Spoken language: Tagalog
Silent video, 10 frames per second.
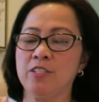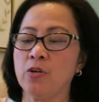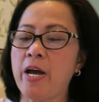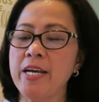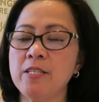
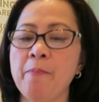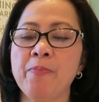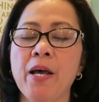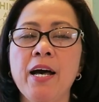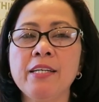So, guys.
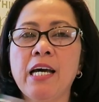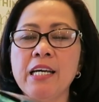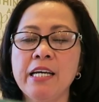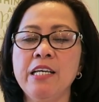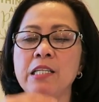Ang
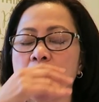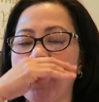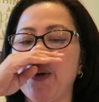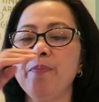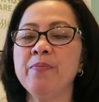nakalagay
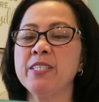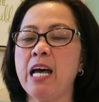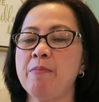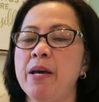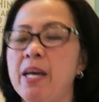dito,
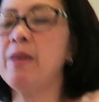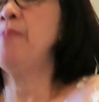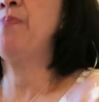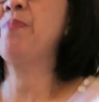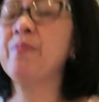sabi,